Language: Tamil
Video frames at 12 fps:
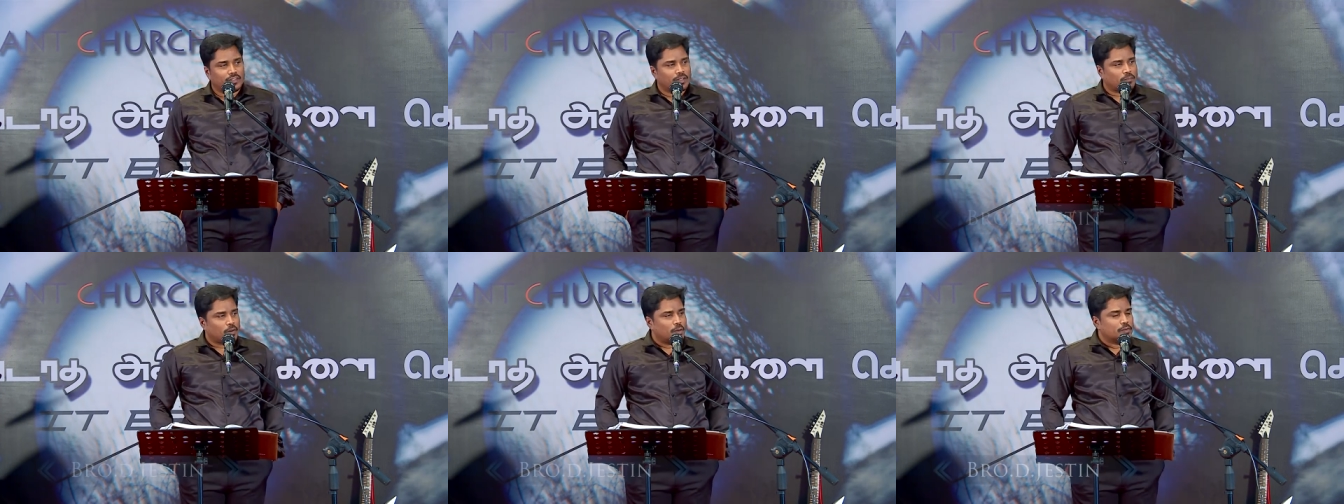த
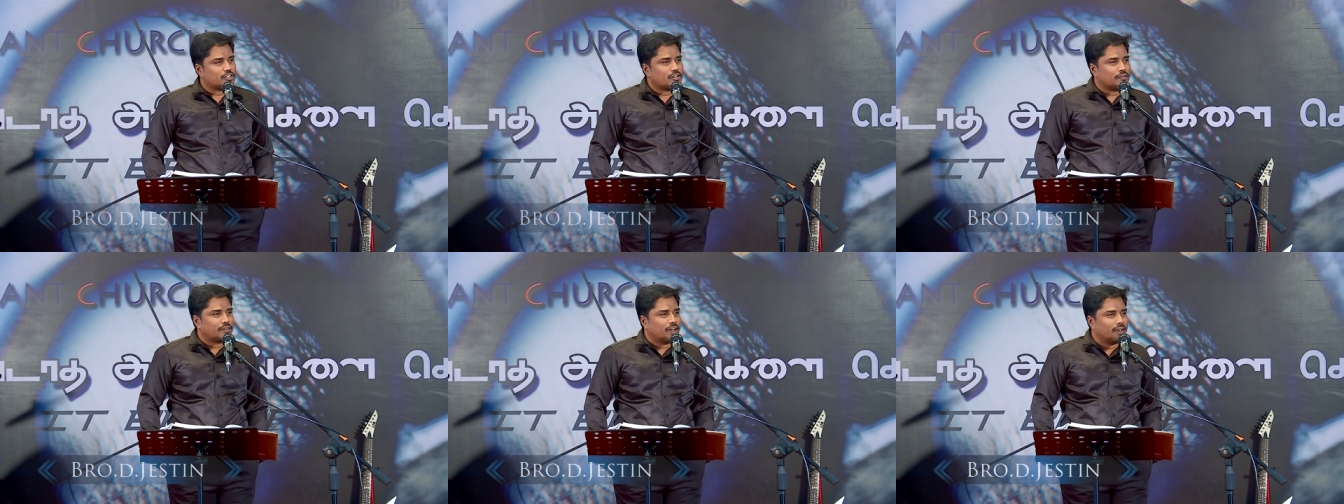ப்ராமிஸ்
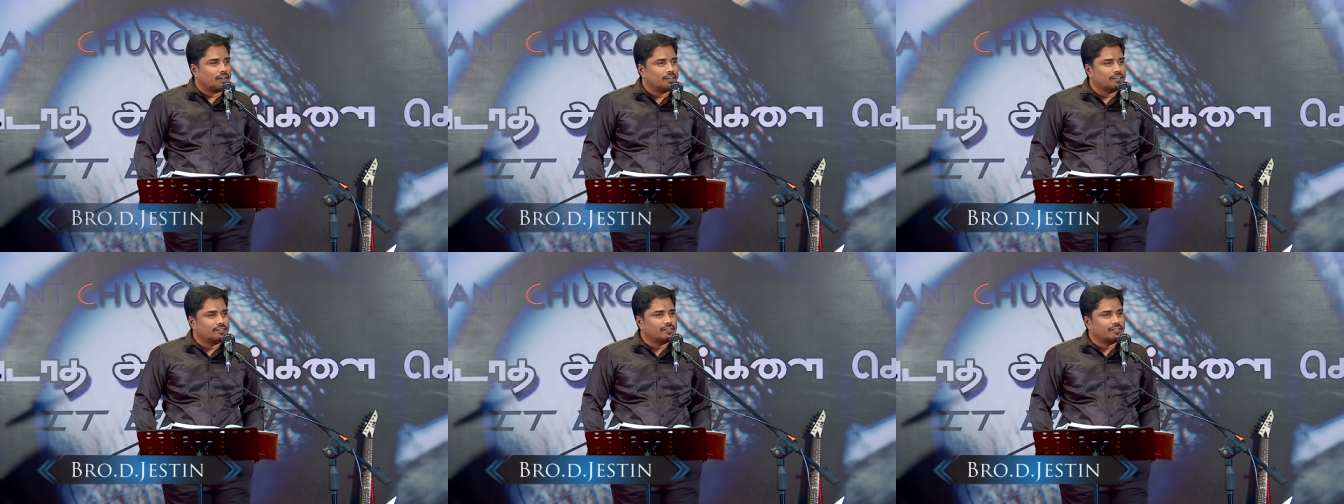ஆஃப் காட்
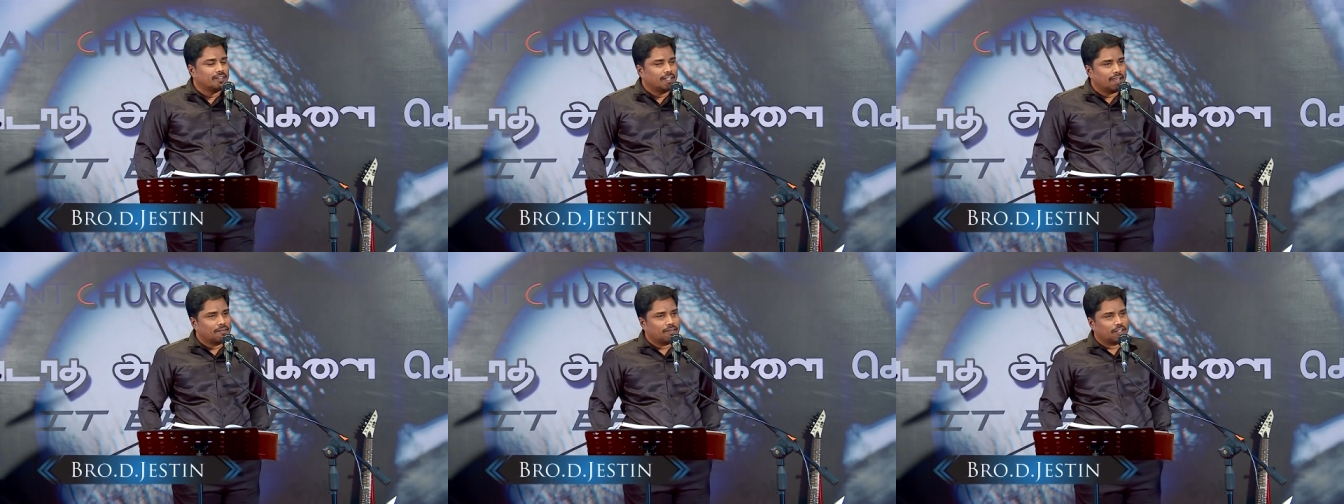
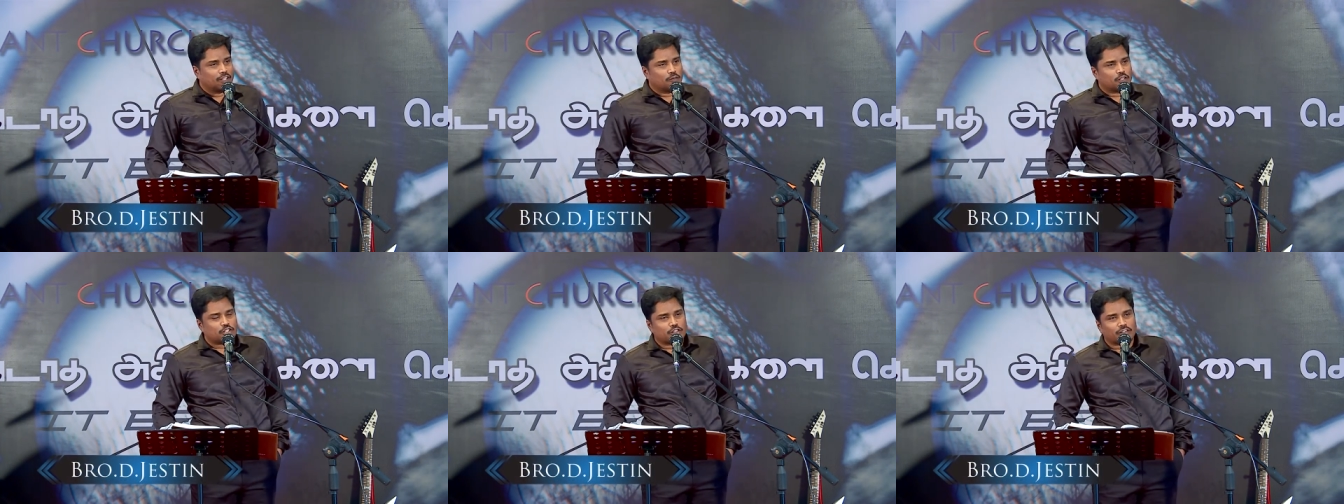தேவன் இந்த
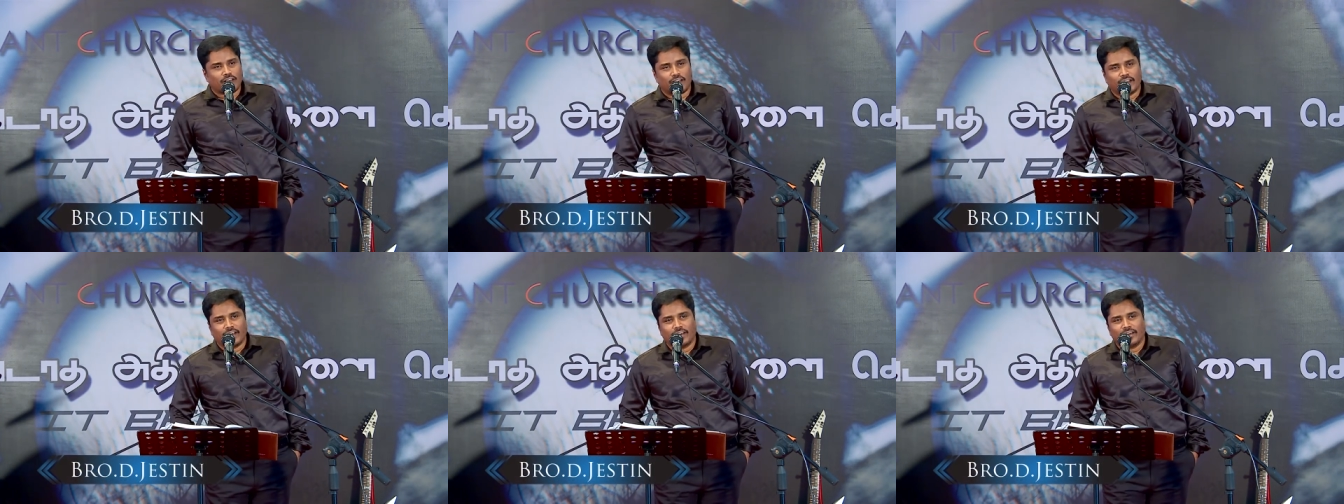
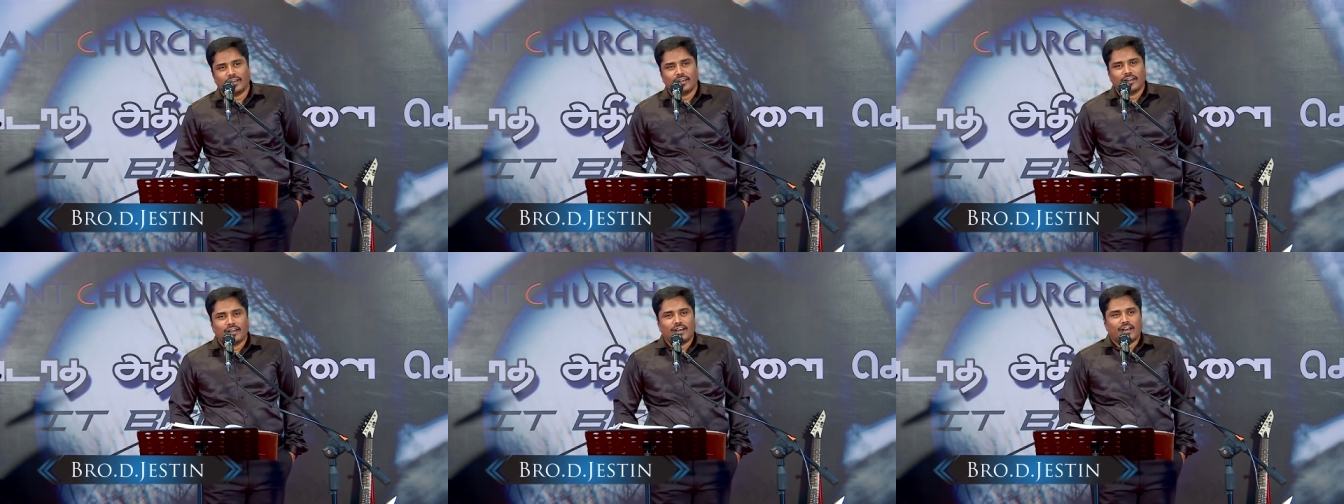வருஷத்துக்கான
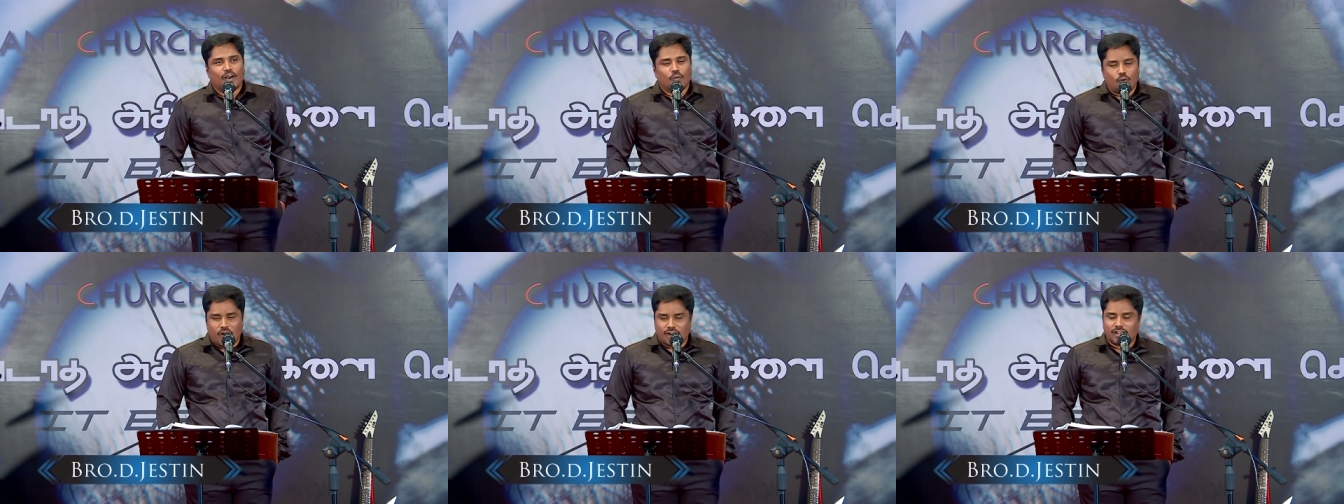
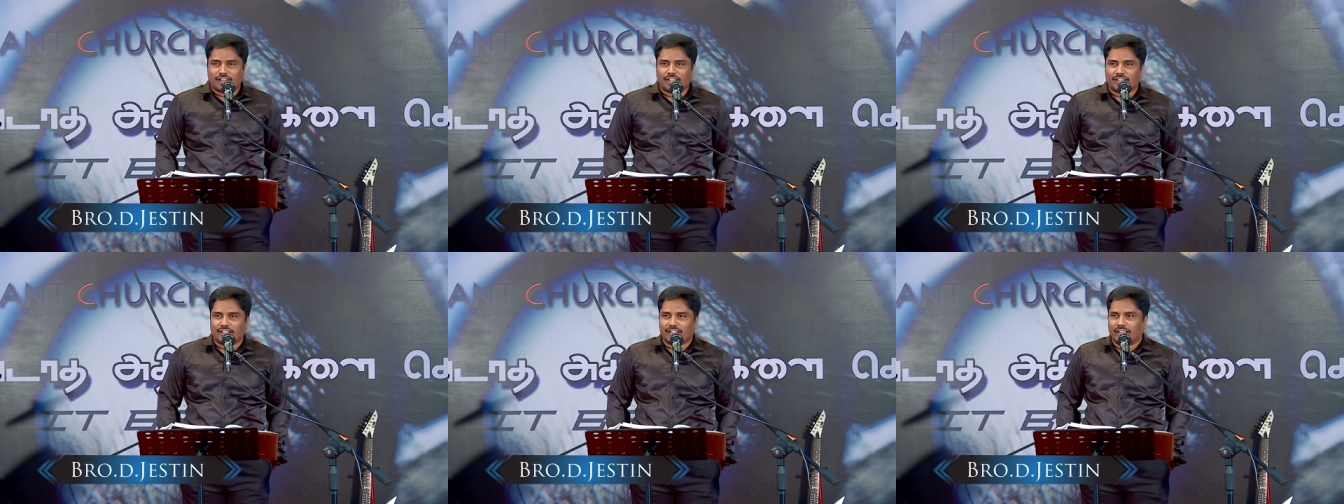வாக்கு
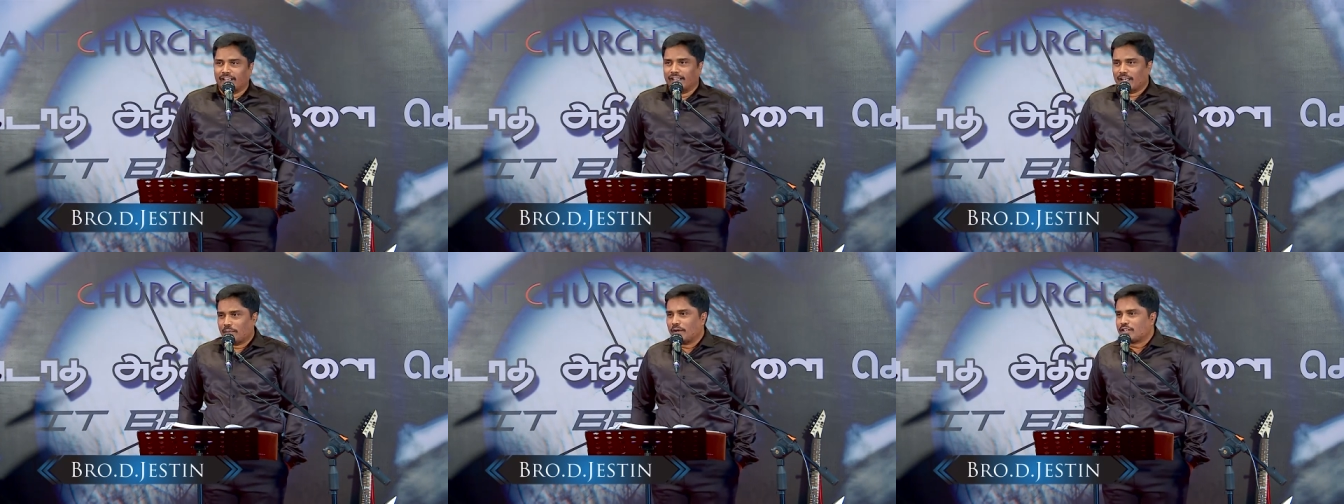தத்துவத்தை
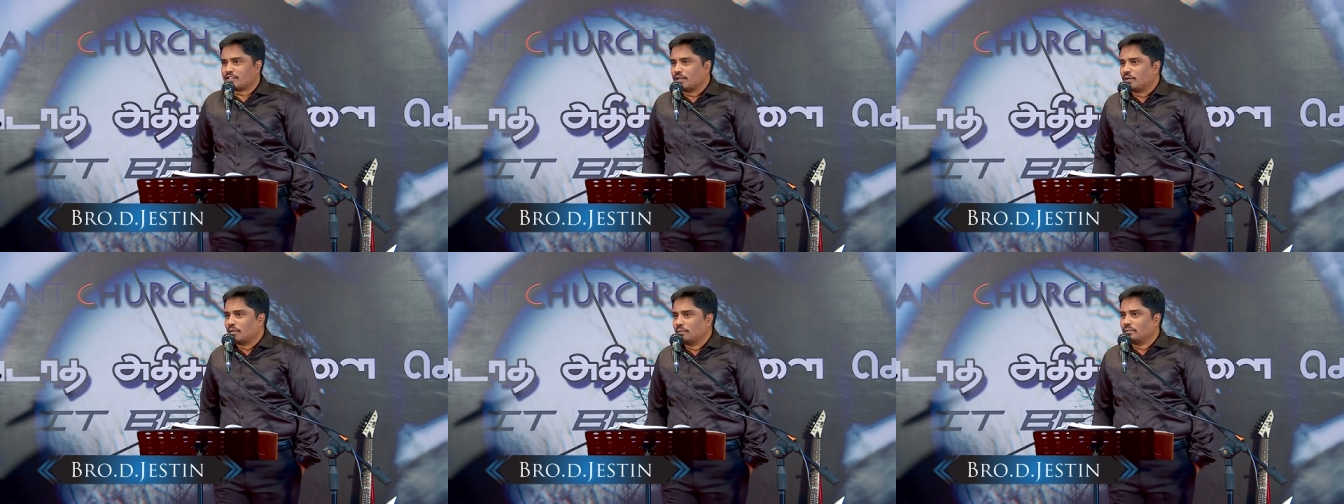நம்ம என்ன
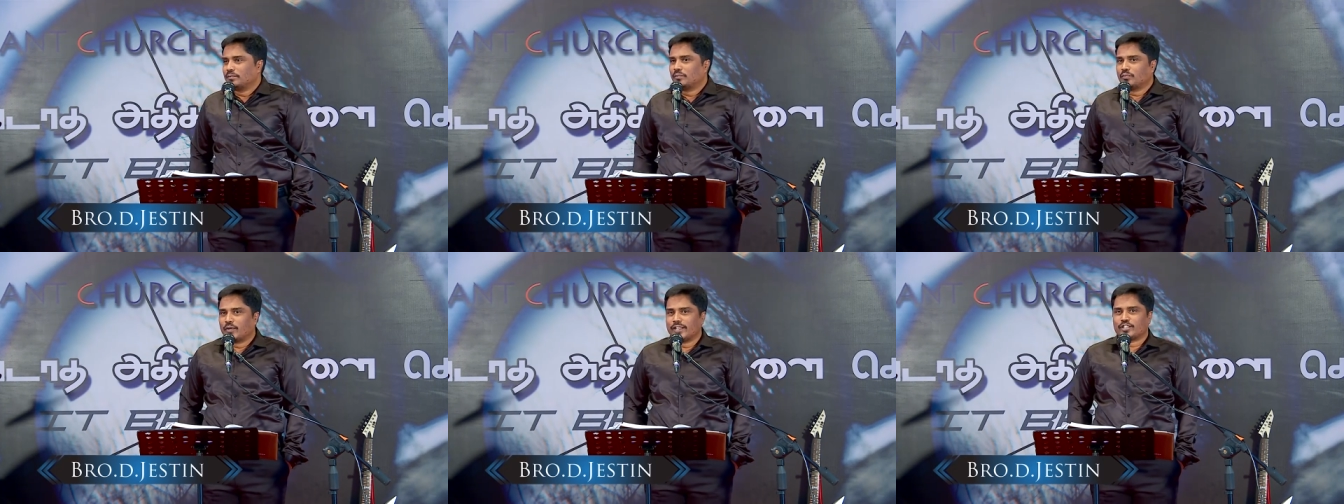செய்தோம்
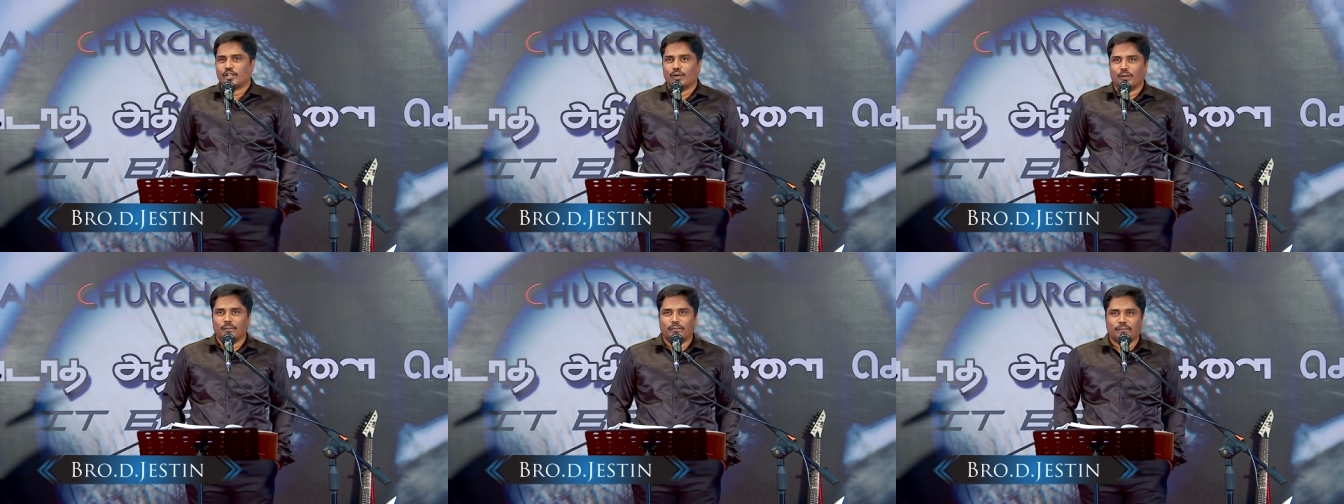
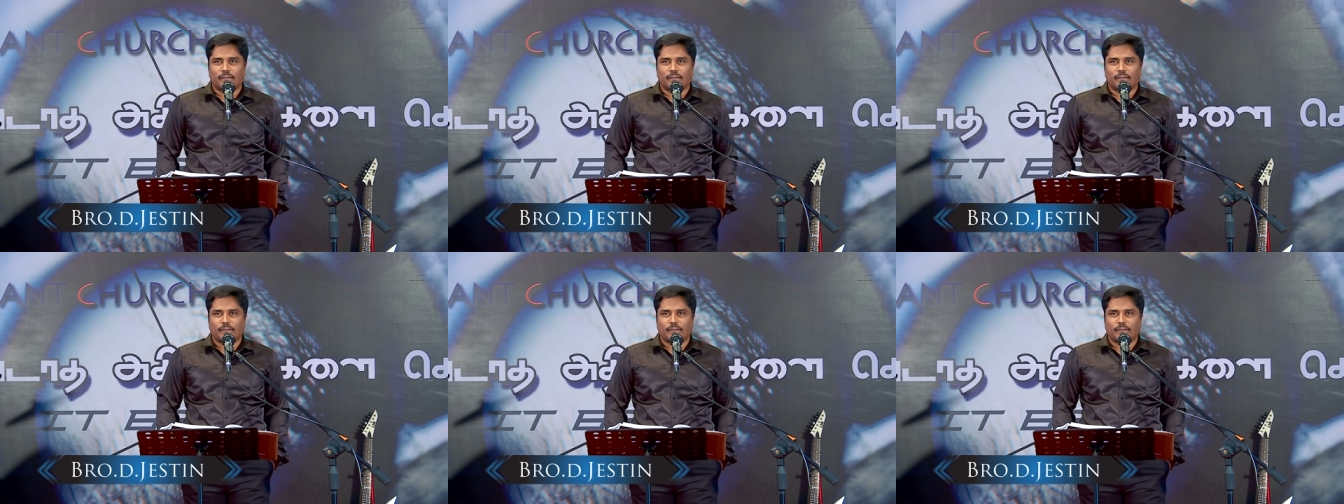பேசினோம்